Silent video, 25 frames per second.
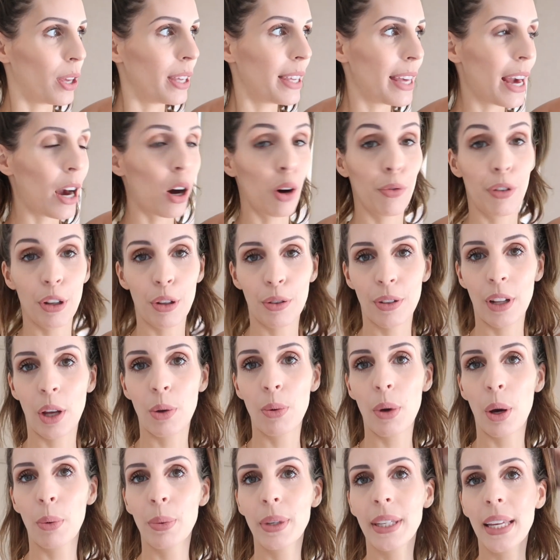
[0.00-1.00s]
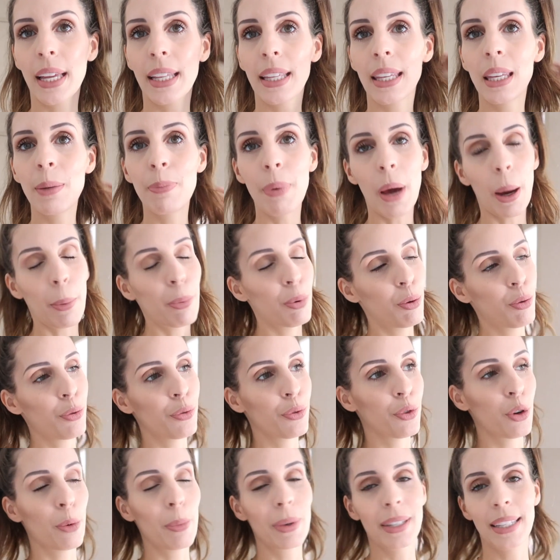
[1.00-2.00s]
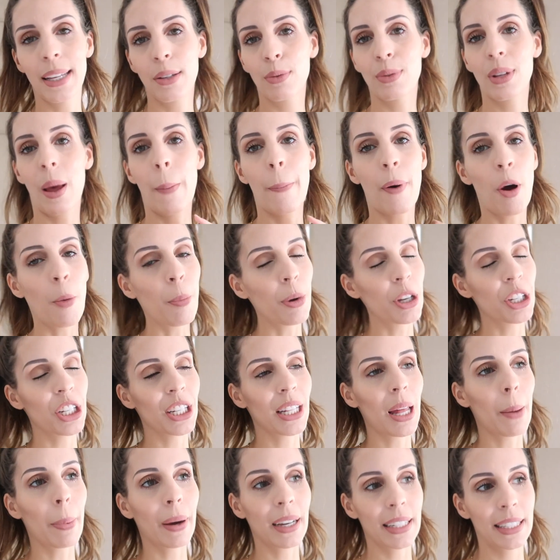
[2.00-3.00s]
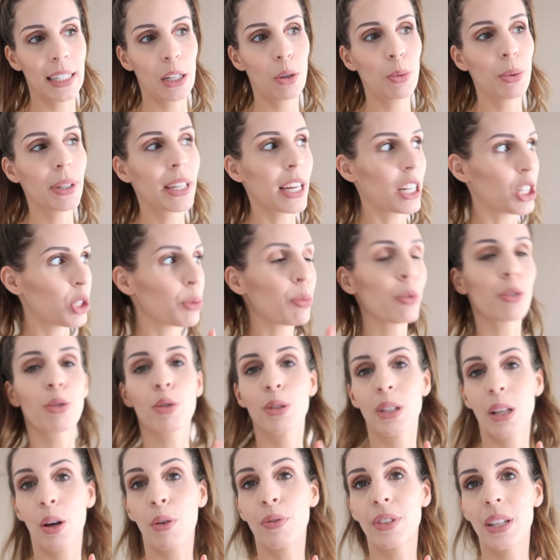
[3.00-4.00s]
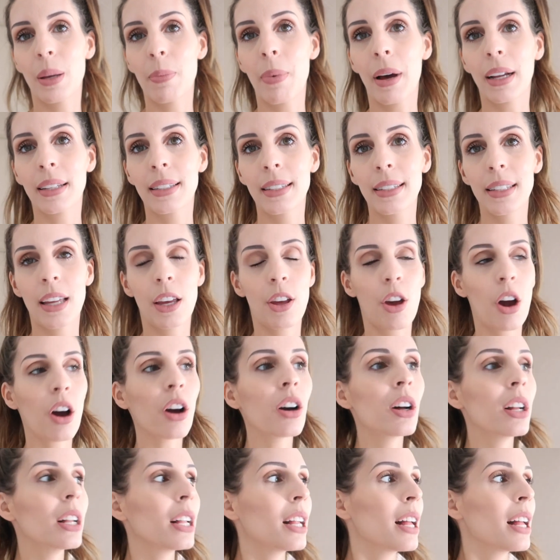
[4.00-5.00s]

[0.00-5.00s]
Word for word: hier en fait on a eu un week-end hyper pluvieux mais ça nous a pas empêché d'apprécier le week-end je pense que ça en faisait partie d'ailleurs